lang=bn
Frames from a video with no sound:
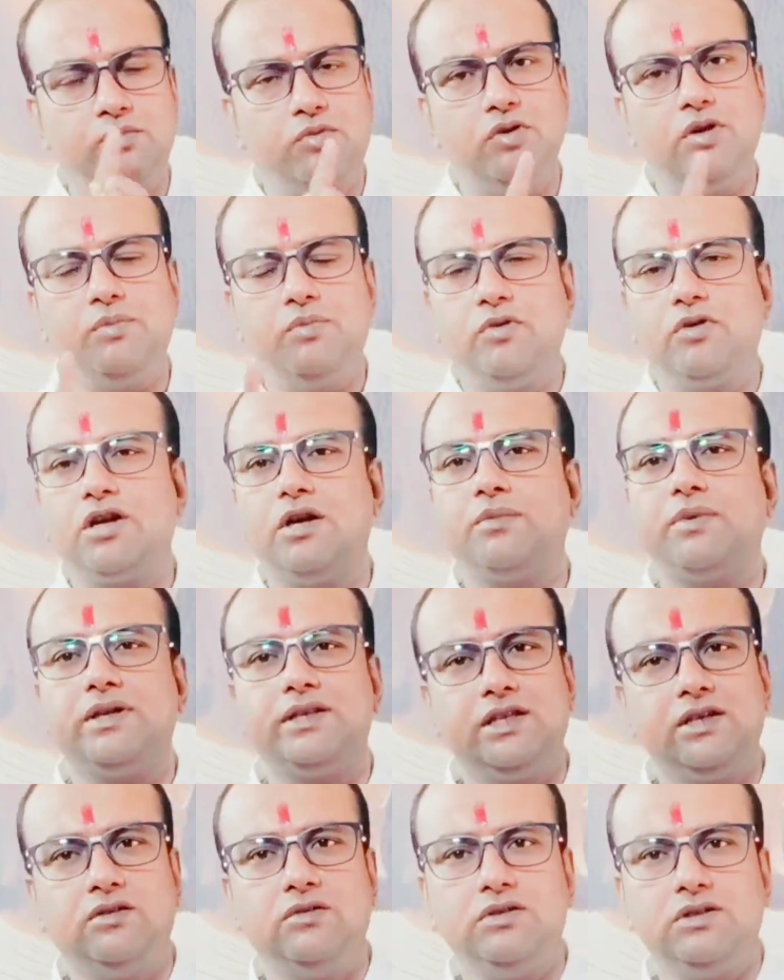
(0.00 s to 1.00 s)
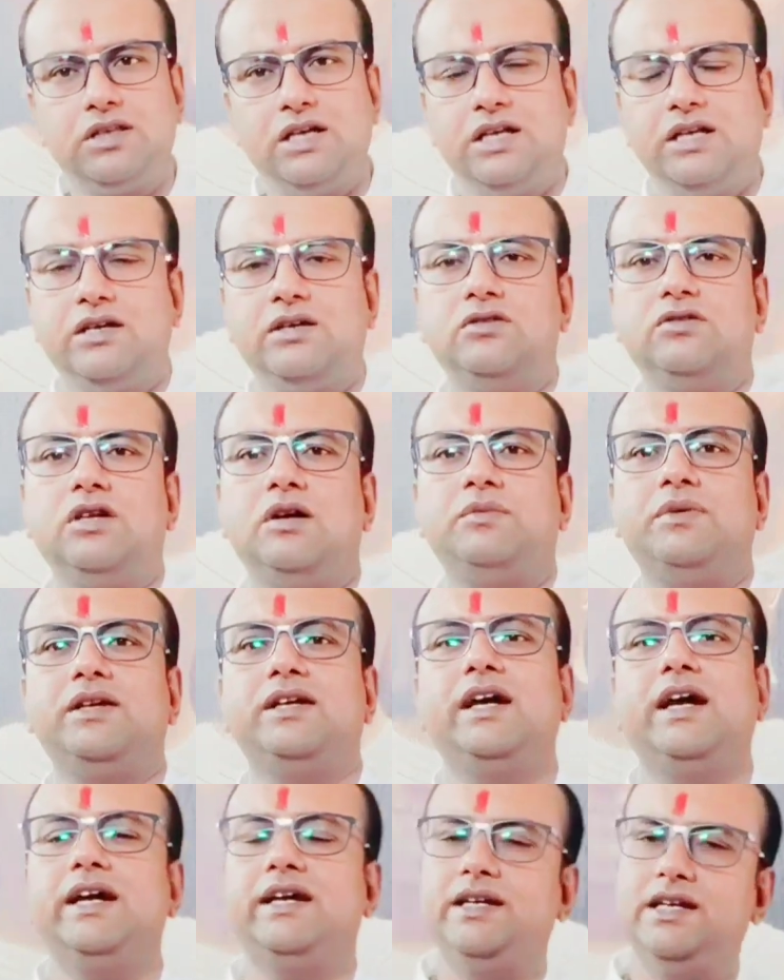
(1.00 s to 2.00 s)
পুরো প্রোগ্রামটা দেখুন তাহলে কিন্তু আপনি
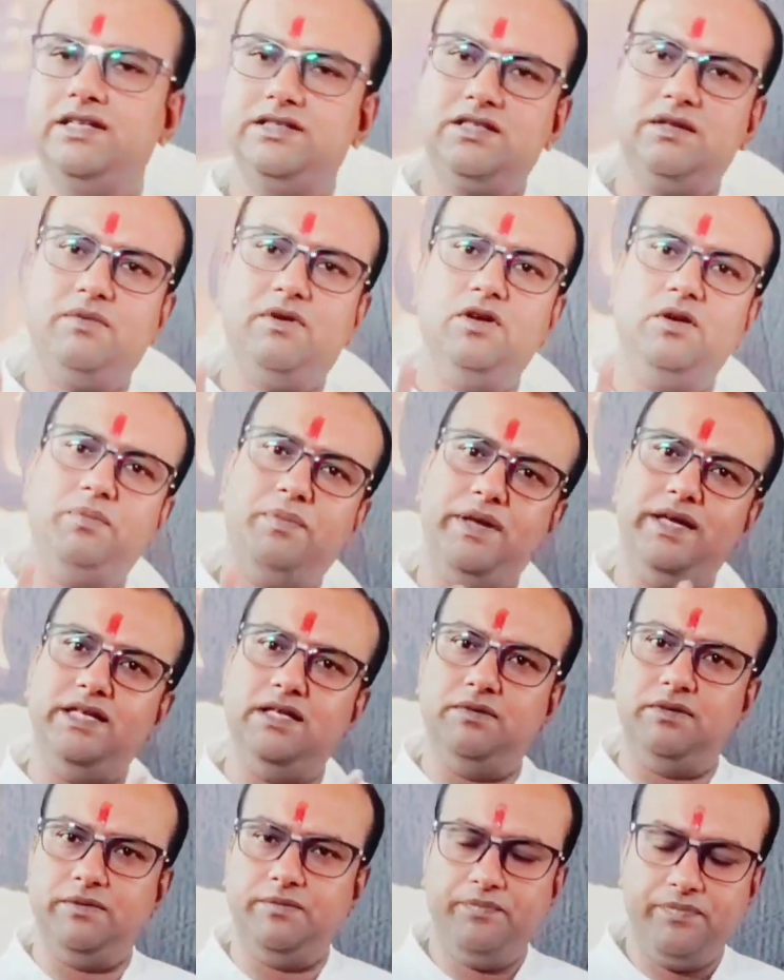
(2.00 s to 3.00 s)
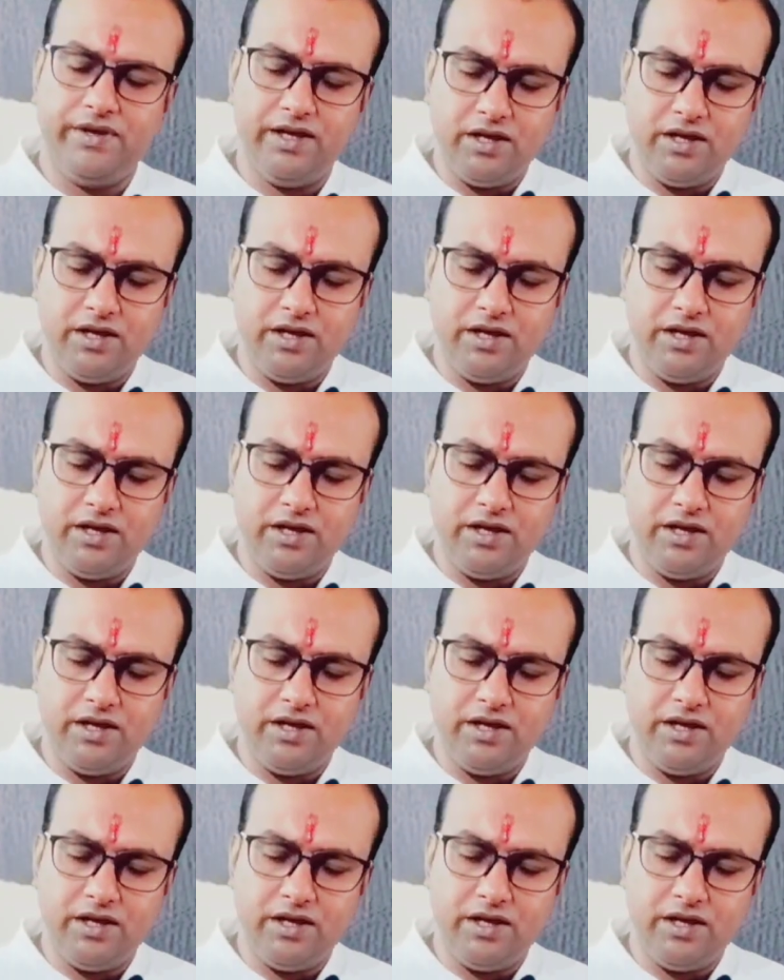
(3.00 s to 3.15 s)
গাইডলাইন্সটা ভালো পেয়ে যাবেন